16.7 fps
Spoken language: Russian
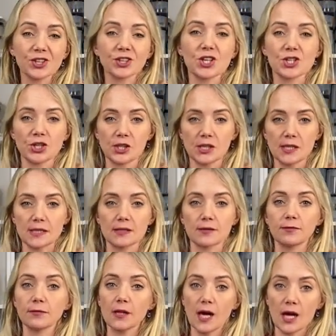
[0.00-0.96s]
даже если
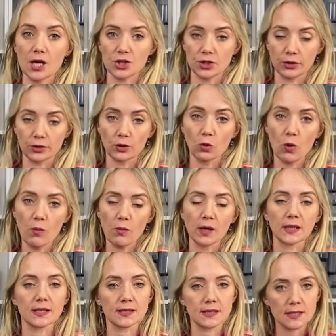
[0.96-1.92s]
влажно дома
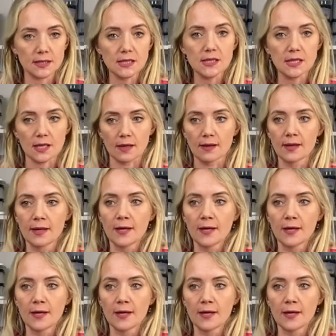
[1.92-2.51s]
и сыро,